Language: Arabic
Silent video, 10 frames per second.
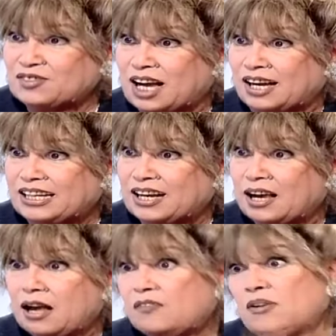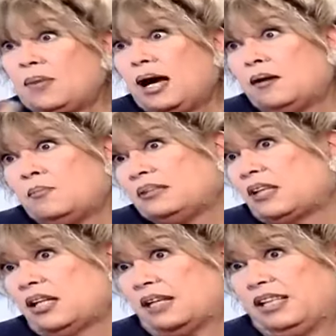محافظه عليها فما ما
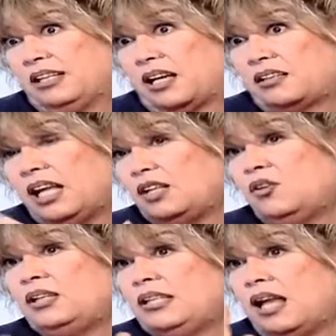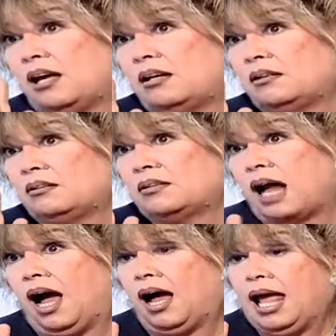طلعت الكارت لانه قلت لا
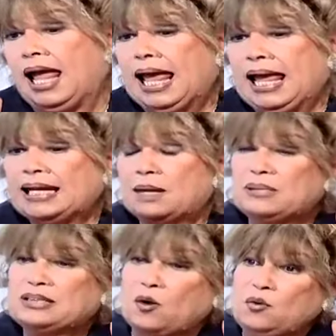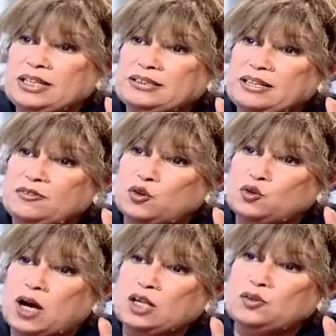راح لما دقوا لي
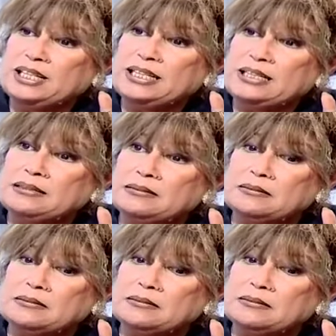تليفون وقالوا لي